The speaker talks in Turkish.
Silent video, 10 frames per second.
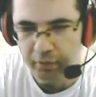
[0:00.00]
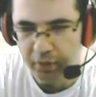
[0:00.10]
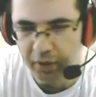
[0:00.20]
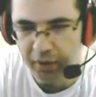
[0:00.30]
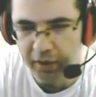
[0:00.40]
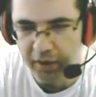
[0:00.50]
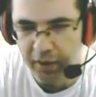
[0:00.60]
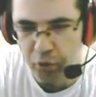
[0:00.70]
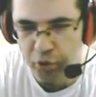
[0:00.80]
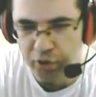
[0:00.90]
Vallahi gene
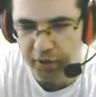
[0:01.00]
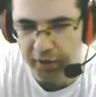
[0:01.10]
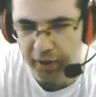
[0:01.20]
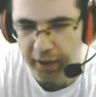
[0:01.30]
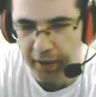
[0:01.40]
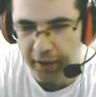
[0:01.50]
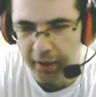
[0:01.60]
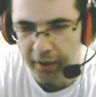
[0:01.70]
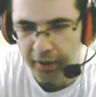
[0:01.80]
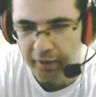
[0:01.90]
ört kırdık
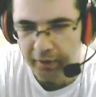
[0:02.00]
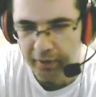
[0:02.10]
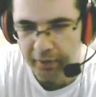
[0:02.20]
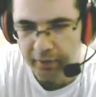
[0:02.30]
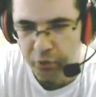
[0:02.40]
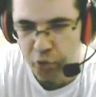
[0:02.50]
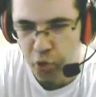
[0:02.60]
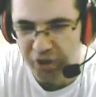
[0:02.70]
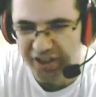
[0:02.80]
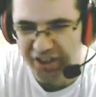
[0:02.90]
ha.
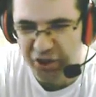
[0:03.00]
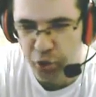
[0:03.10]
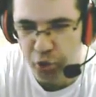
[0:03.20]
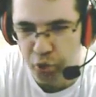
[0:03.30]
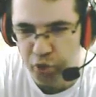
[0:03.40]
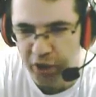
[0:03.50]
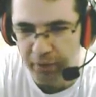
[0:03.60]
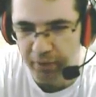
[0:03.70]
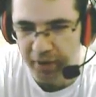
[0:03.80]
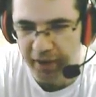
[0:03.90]
Çok hırçın oynuyoruz
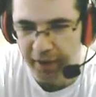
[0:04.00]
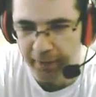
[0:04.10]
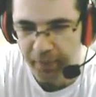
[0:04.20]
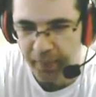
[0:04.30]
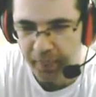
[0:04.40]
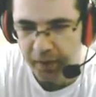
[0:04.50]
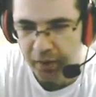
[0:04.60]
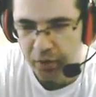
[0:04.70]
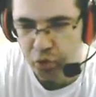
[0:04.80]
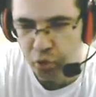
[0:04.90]
abi var ya.
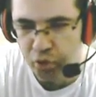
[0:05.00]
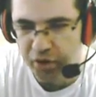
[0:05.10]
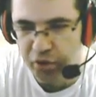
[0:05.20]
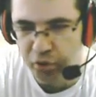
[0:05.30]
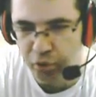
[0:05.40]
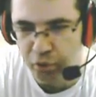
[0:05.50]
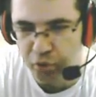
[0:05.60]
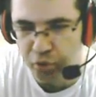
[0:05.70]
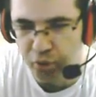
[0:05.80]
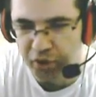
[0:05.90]
Çok hırçın
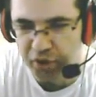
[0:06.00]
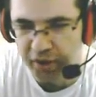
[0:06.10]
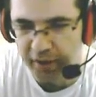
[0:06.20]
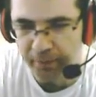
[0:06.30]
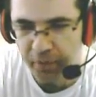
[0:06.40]
oynuyoruz bu UHC'yi.